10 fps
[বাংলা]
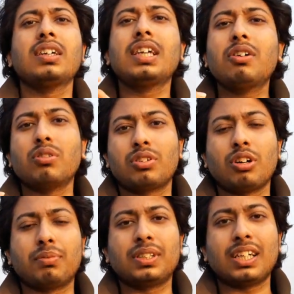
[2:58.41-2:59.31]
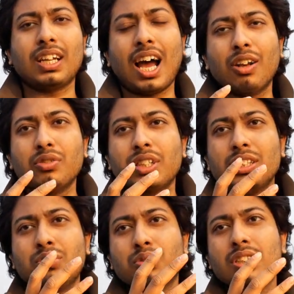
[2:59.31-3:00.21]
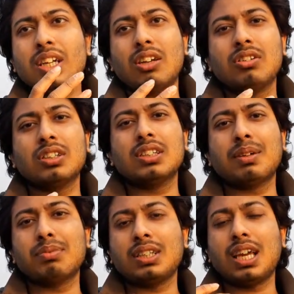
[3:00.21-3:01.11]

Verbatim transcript: কি করতে হবে শাটার আলো যাতে সূর্যের আলোটা যাতে আপনার